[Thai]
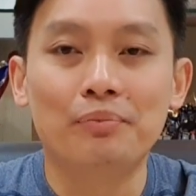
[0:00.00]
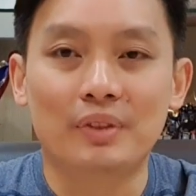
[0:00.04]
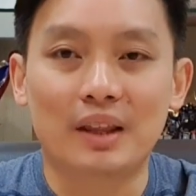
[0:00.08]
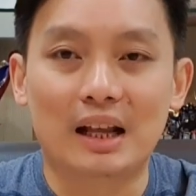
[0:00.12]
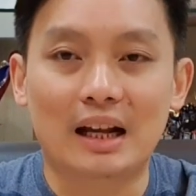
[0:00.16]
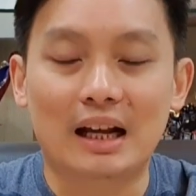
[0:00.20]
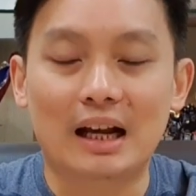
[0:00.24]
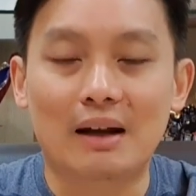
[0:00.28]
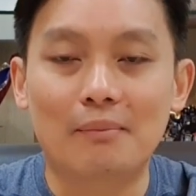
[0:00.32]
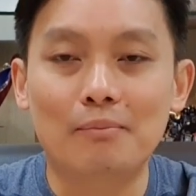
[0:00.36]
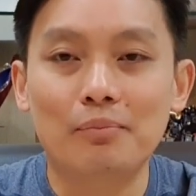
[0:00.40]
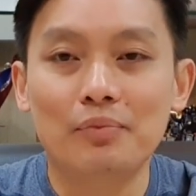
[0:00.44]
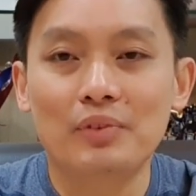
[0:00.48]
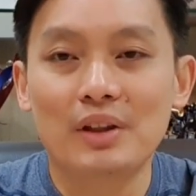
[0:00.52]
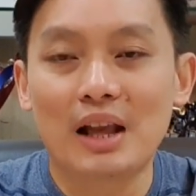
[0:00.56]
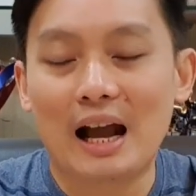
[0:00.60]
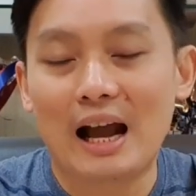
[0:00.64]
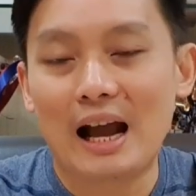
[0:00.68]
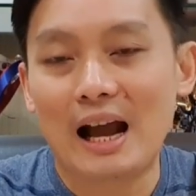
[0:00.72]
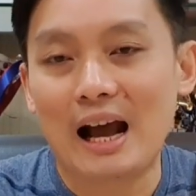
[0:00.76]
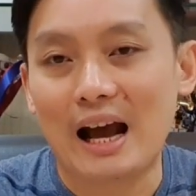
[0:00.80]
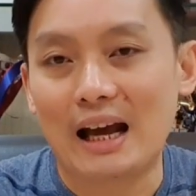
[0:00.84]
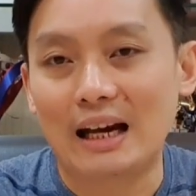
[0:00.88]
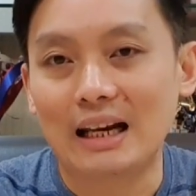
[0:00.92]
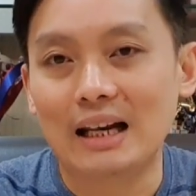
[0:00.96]
นะครับ
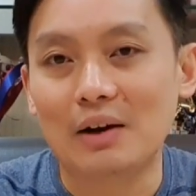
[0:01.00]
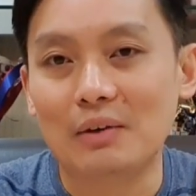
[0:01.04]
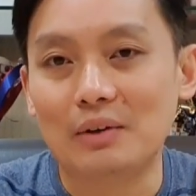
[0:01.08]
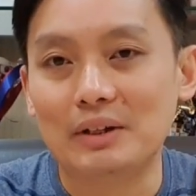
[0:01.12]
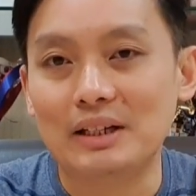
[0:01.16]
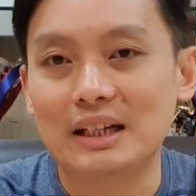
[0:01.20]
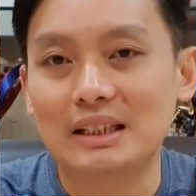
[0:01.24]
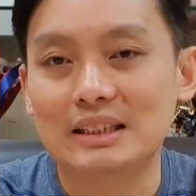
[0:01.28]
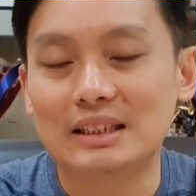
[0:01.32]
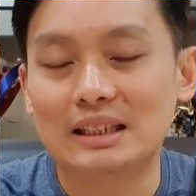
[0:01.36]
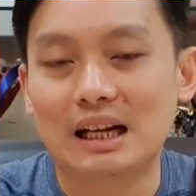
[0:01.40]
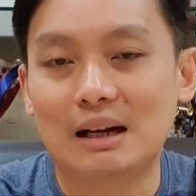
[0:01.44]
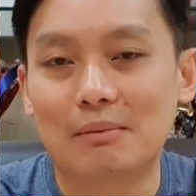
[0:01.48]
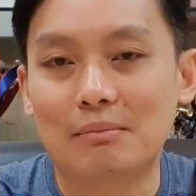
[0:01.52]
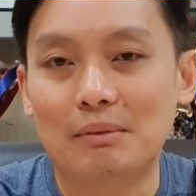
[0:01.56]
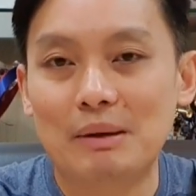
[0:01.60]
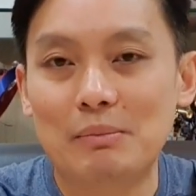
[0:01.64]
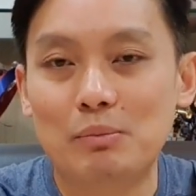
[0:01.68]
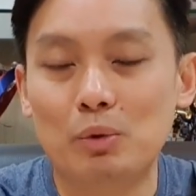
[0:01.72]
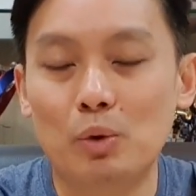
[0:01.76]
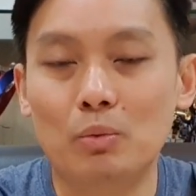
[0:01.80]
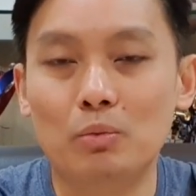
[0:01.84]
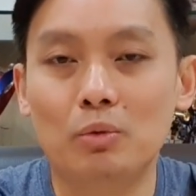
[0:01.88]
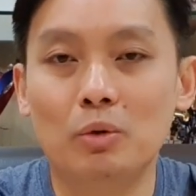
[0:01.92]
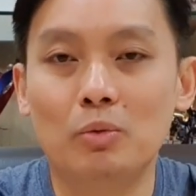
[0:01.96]
อาหารเหล่านี้จะทำให้
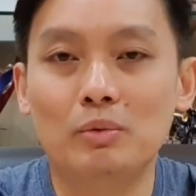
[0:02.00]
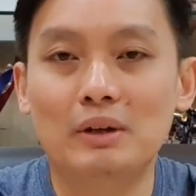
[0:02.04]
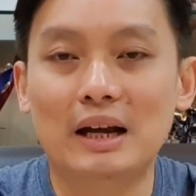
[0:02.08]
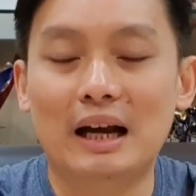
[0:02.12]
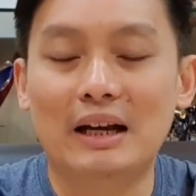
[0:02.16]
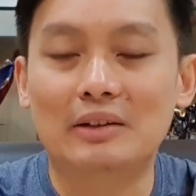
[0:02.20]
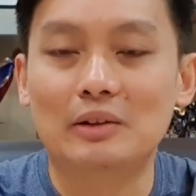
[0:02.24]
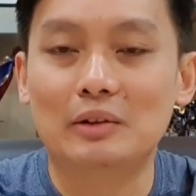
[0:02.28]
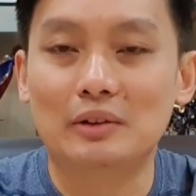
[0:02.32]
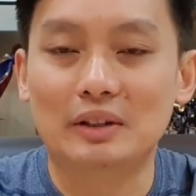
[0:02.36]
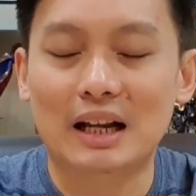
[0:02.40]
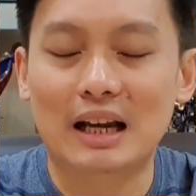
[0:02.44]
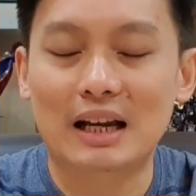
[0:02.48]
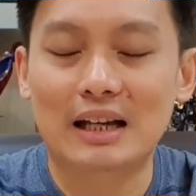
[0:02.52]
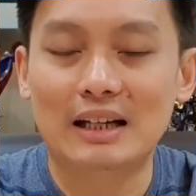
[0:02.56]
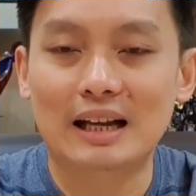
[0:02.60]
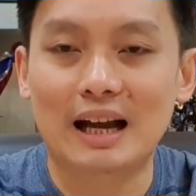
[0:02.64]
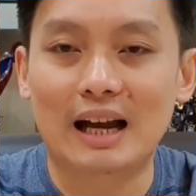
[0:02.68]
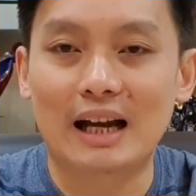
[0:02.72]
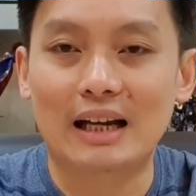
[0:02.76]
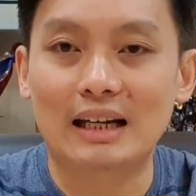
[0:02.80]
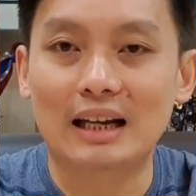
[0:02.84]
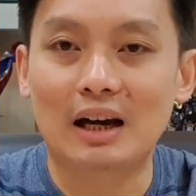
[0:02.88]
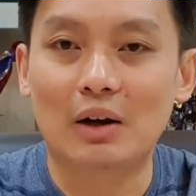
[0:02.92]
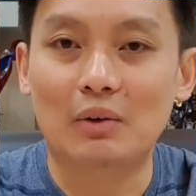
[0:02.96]
ภูมิคุ้มกันของร่าง
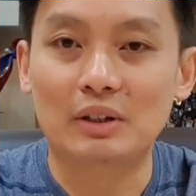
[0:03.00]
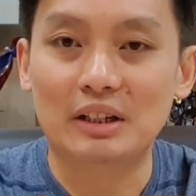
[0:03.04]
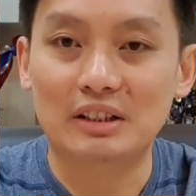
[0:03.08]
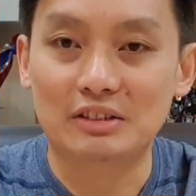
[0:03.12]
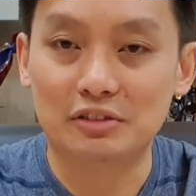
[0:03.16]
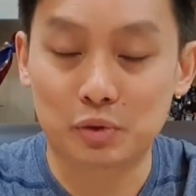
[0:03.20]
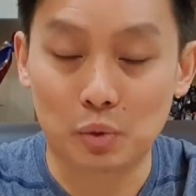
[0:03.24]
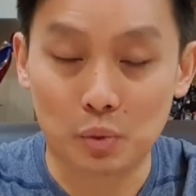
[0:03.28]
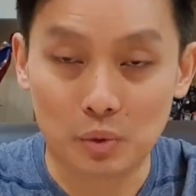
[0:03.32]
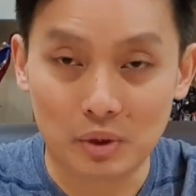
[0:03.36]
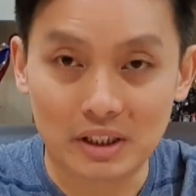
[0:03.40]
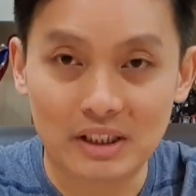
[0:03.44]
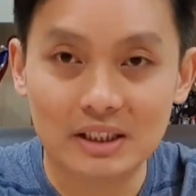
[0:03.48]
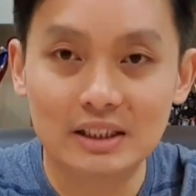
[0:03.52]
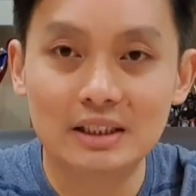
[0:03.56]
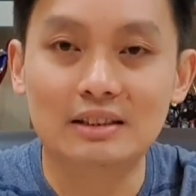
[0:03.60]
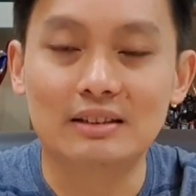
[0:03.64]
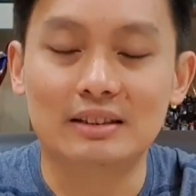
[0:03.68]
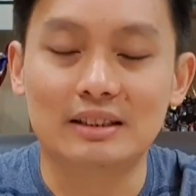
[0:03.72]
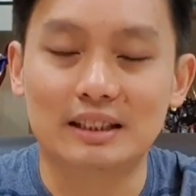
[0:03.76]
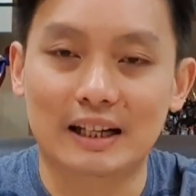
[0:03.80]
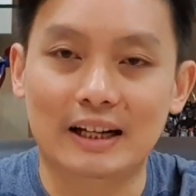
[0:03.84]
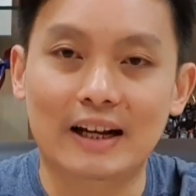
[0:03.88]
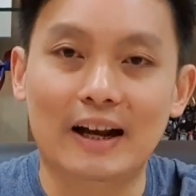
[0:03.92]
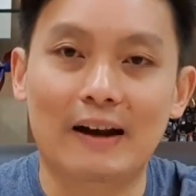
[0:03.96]
กายเราเนี่ยสูงขึ้น
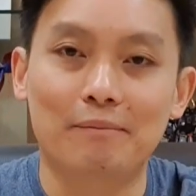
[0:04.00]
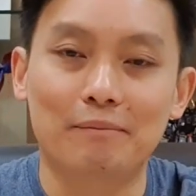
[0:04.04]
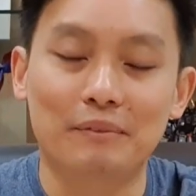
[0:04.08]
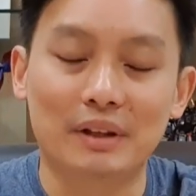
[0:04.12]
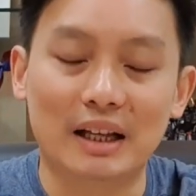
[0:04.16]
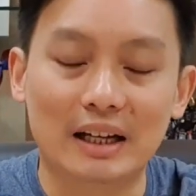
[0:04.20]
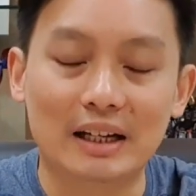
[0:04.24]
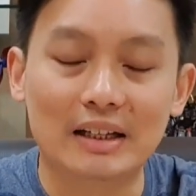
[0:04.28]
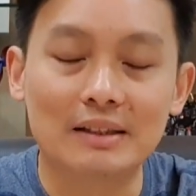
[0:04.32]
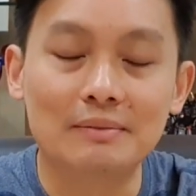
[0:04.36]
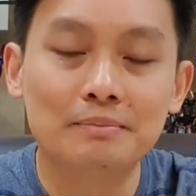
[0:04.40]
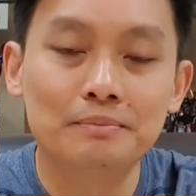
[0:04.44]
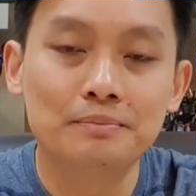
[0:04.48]
นะครับนะ